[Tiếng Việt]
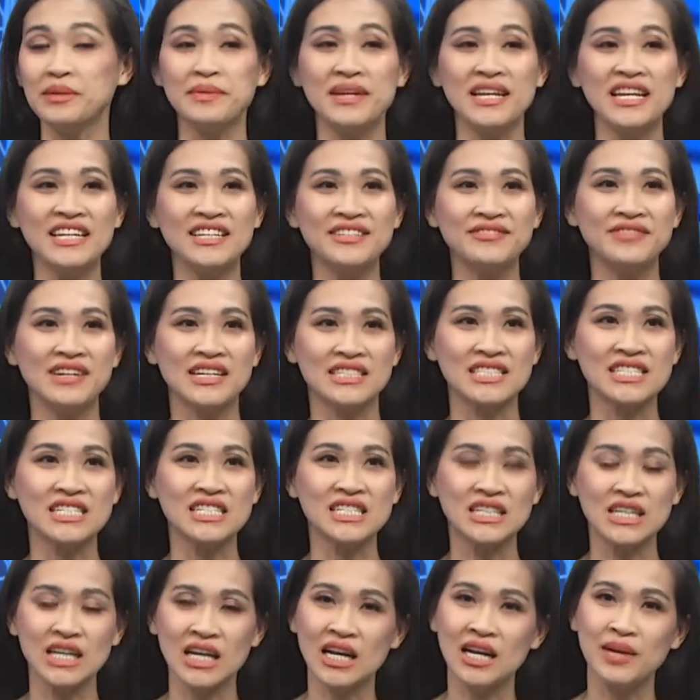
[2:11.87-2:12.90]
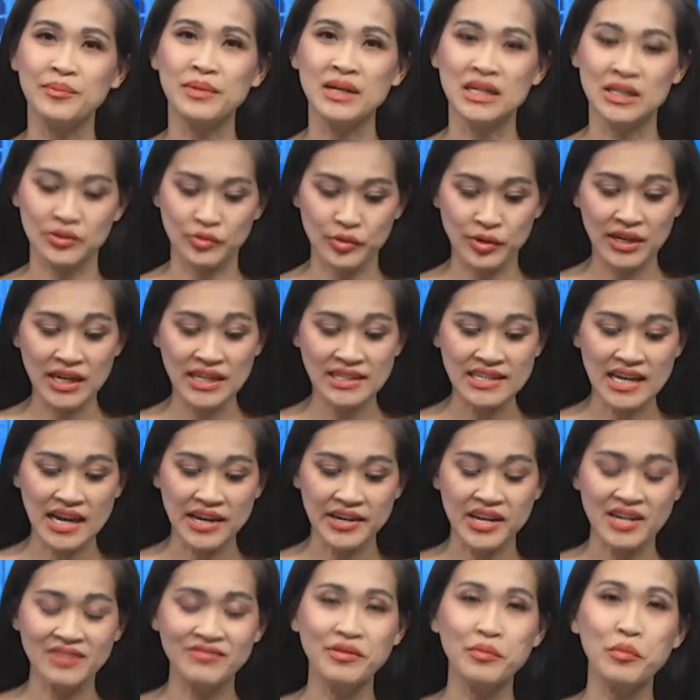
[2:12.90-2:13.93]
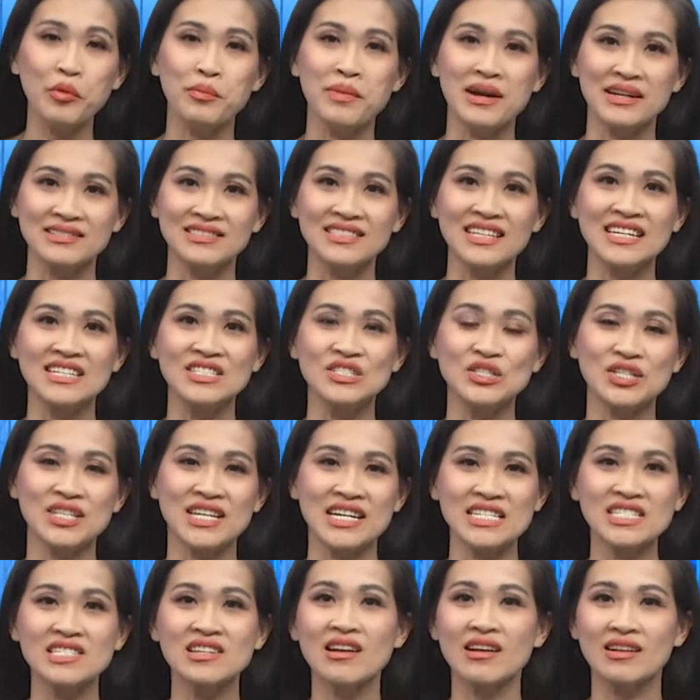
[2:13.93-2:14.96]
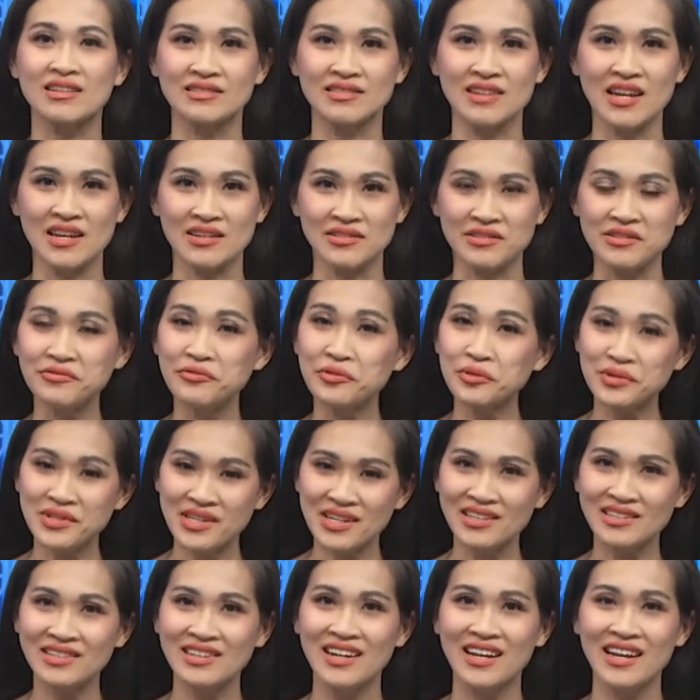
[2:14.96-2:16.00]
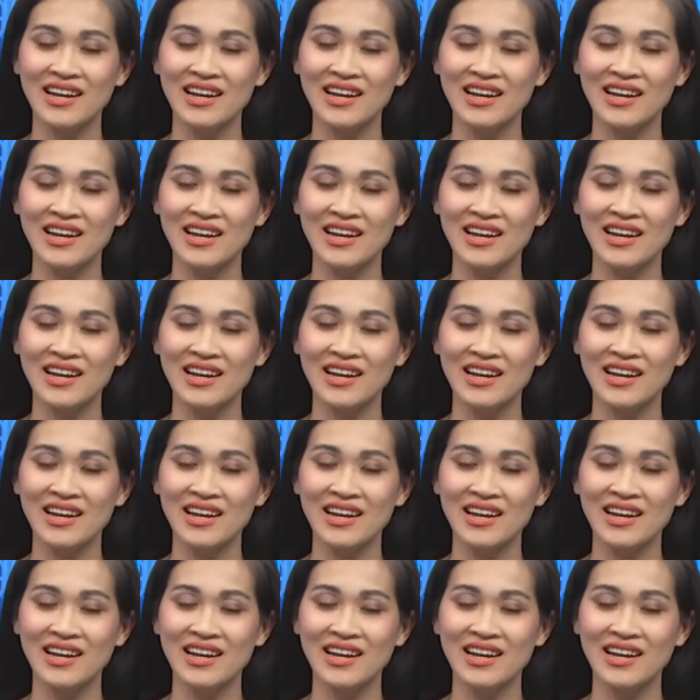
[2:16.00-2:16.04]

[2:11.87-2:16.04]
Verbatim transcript: Mỹ Linh và xin ờ, mời quý khán giả đến với một bản tin cho thấy rằng đệ nhất phu nhân